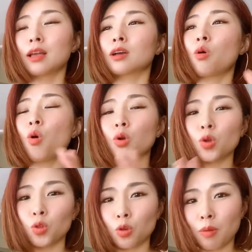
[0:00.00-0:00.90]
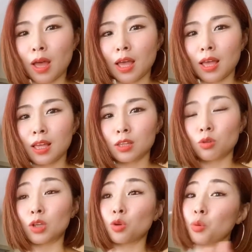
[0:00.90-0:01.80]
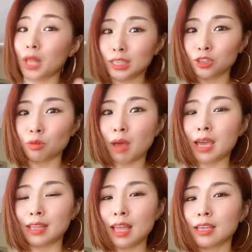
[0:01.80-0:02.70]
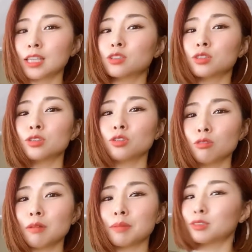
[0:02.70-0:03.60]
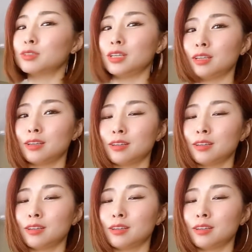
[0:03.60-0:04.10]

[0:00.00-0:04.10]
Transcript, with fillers: 公共の場とか友達の前でキスするのは別に